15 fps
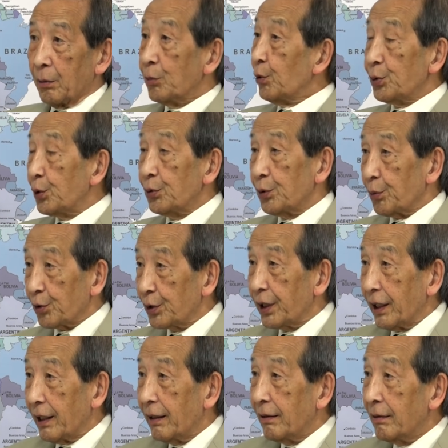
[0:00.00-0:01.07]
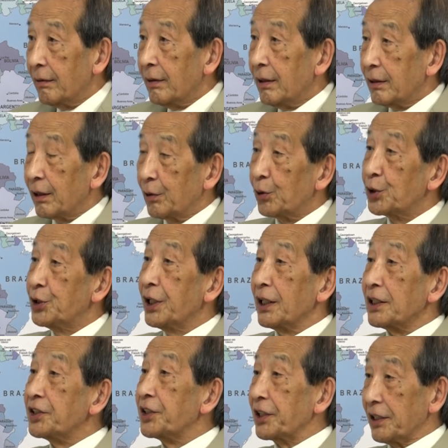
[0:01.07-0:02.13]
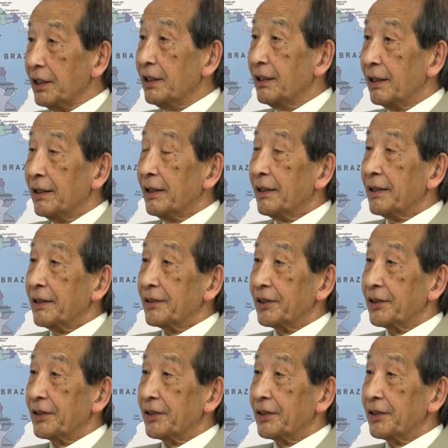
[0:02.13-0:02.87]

もうほとんど持ってないだからロシアは一隻、はい、